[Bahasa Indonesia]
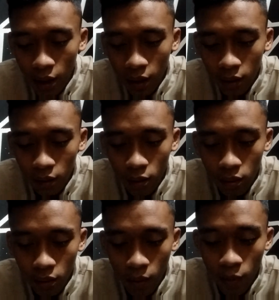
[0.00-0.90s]
dan
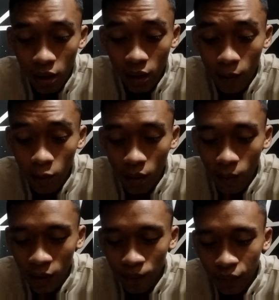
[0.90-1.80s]
terus di menit 35,
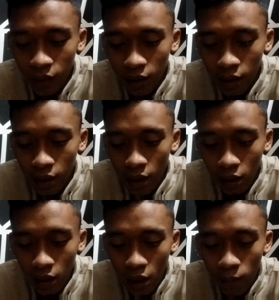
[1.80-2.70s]

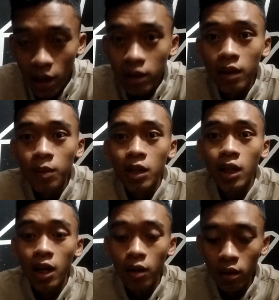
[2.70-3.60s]
Argentina berhasil
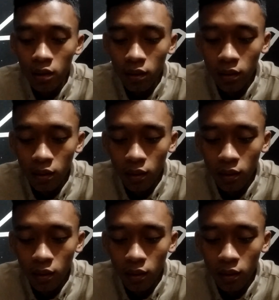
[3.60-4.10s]
mencetak gol